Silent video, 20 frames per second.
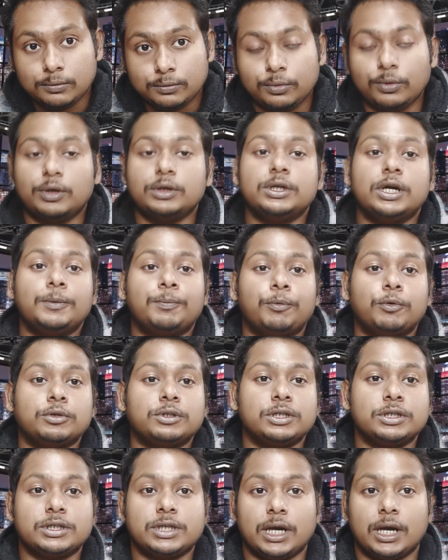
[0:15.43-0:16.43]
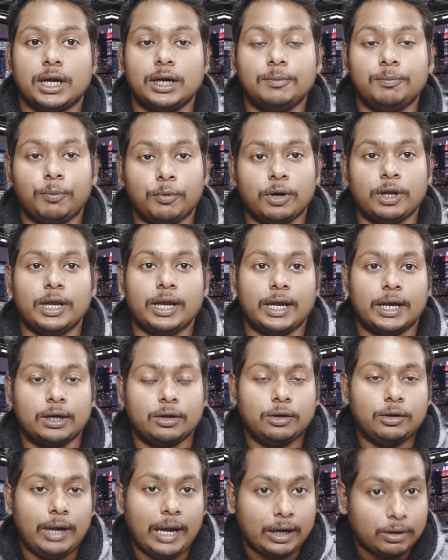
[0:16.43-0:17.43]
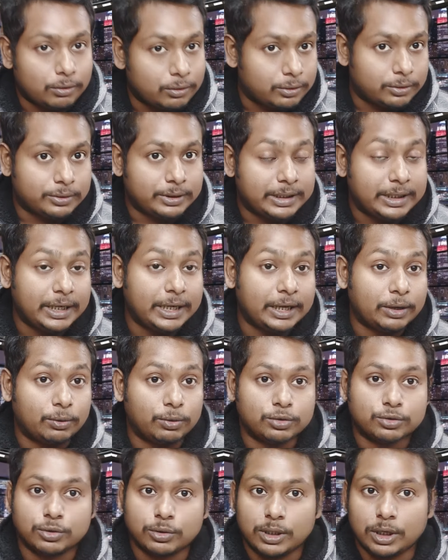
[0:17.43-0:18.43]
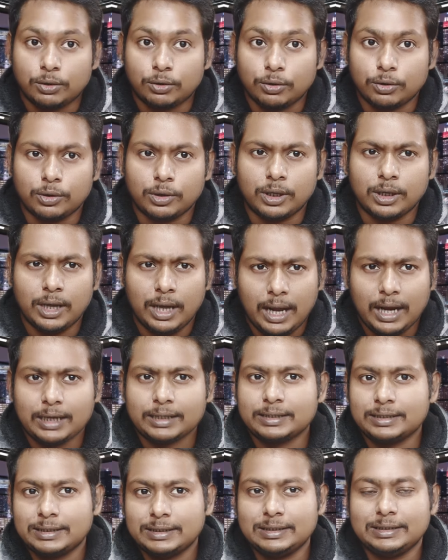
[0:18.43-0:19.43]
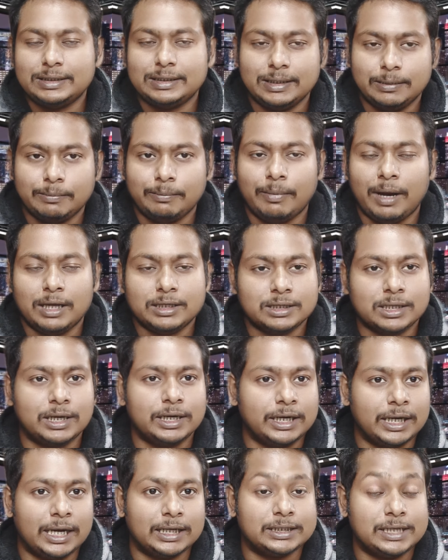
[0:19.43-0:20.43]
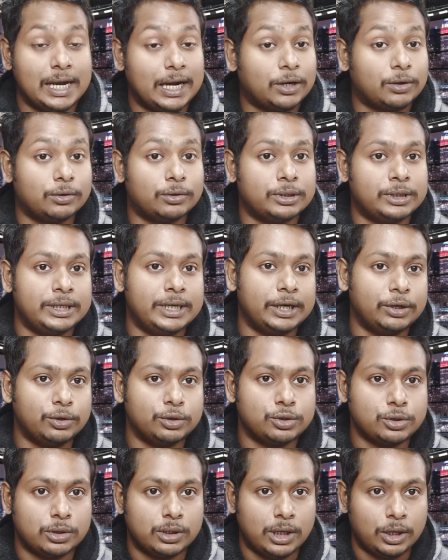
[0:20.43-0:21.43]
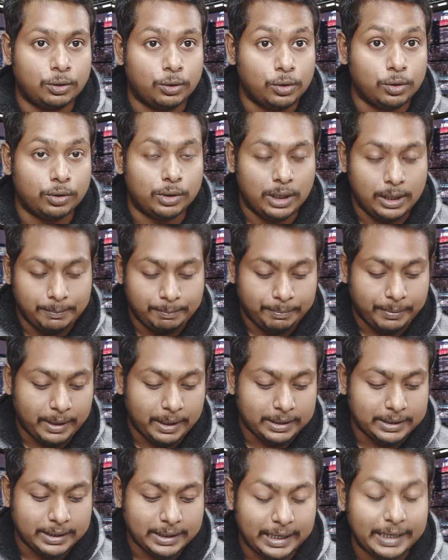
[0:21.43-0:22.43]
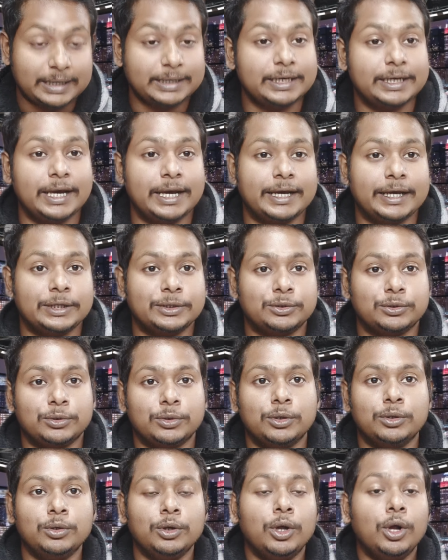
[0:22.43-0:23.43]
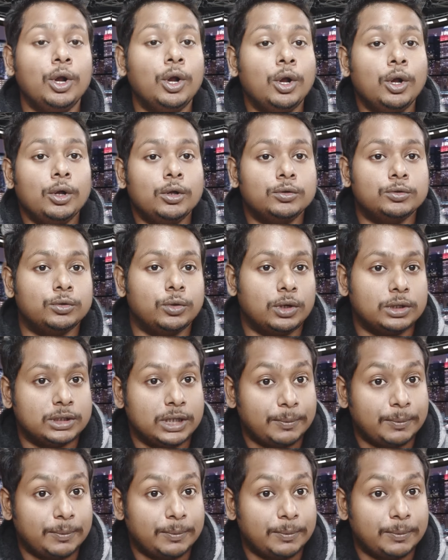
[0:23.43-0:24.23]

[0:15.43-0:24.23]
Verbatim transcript: দু সাল পড়ে গেল এখনও ডিএ ঘোষণা হলো না আর মাসখানিক আছে এখনও ডিএ ঘোষণা হলো না বাট এদিকে কিন্তু দু